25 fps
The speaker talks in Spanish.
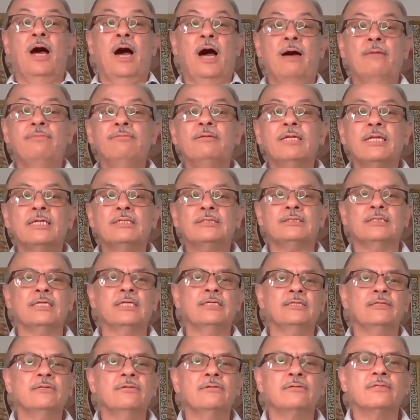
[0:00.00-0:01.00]
Habla,
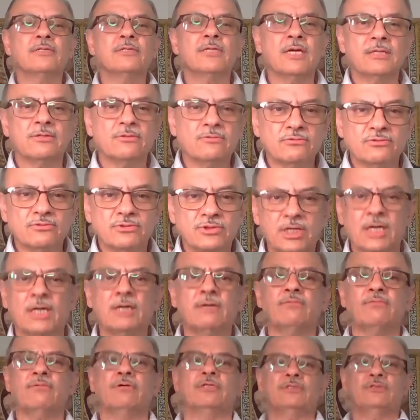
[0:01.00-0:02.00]
Señor, que tu
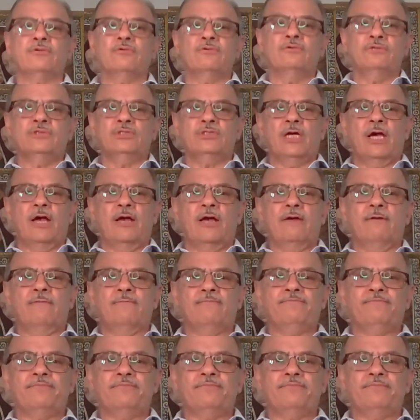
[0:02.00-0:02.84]
siervo escucha.